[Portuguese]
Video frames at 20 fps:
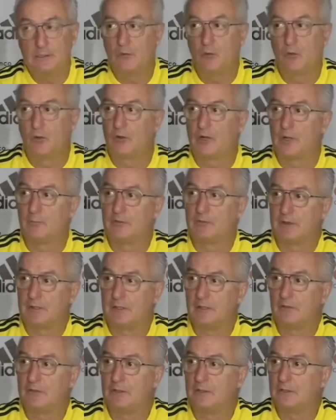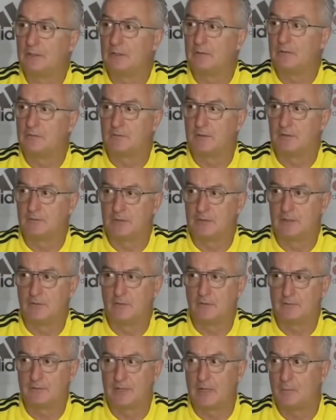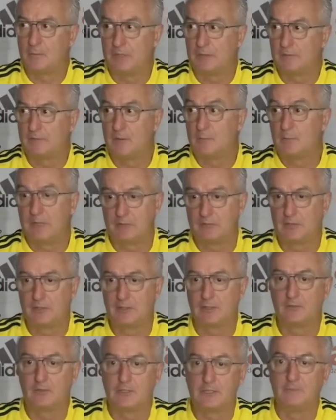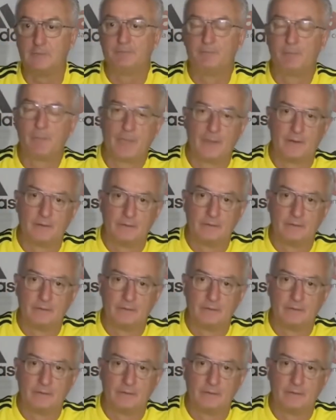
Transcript: e colocamos aquilo que, que, esteja na nossa cabeça, imaginando que